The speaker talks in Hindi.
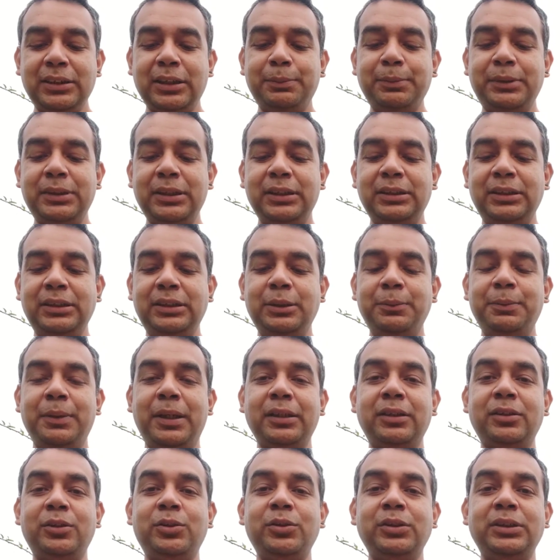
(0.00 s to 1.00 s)
सबसे अच्छी
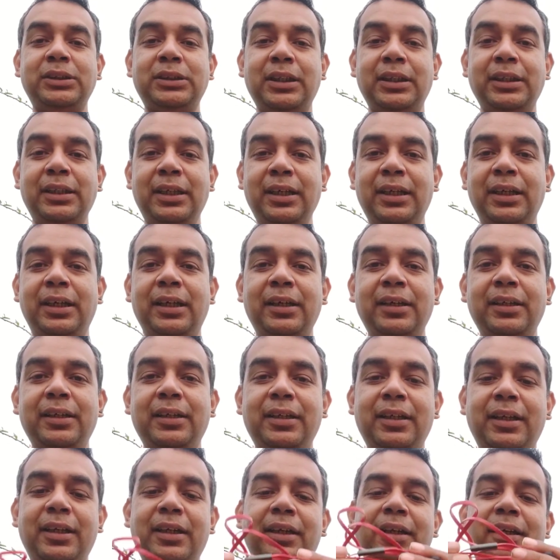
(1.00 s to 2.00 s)
बात तो इसका ये है
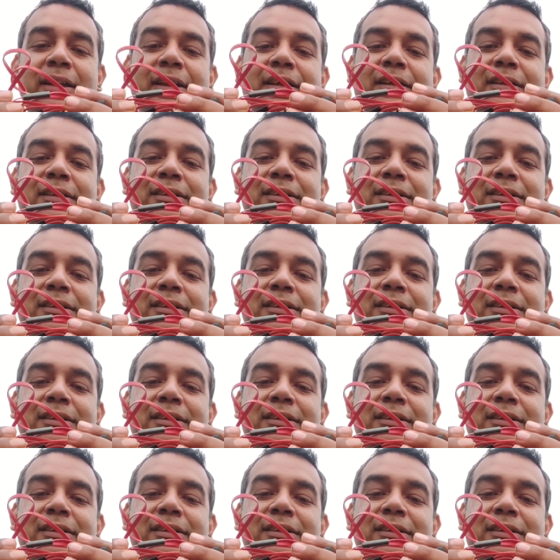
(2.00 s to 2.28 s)
कि